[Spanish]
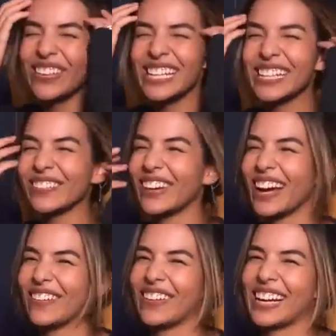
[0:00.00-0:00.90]
Mi es
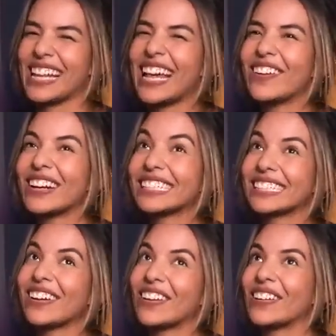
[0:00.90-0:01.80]
una aburrida. Nunca he
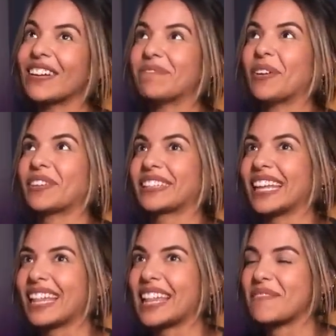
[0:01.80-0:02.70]
estado con una
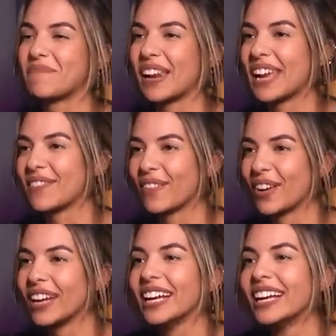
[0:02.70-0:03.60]
portada de
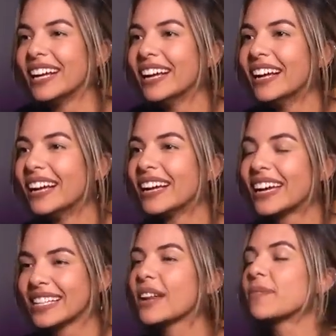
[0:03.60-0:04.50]
Playboy.
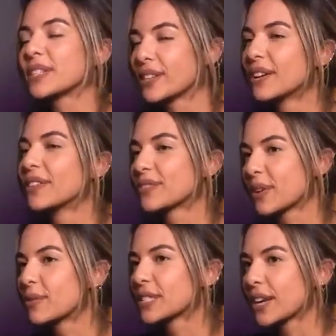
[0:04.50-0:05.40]
Eres la persona más
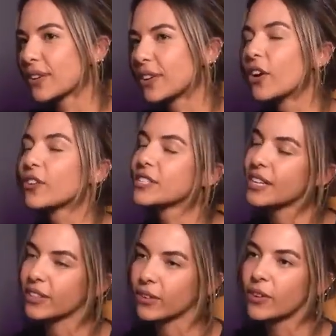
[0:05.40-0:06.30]
famosa con. No, no es
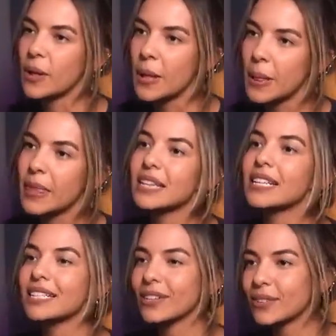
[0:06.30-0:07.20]
cierto. Es
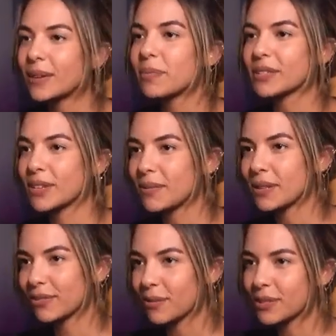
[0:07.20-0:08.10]
la segunda persona
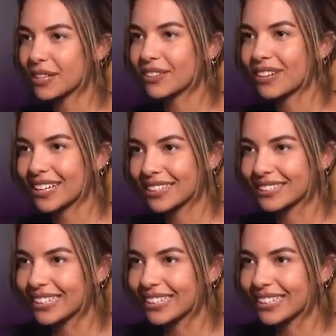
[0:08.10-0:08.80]
más famosa con la que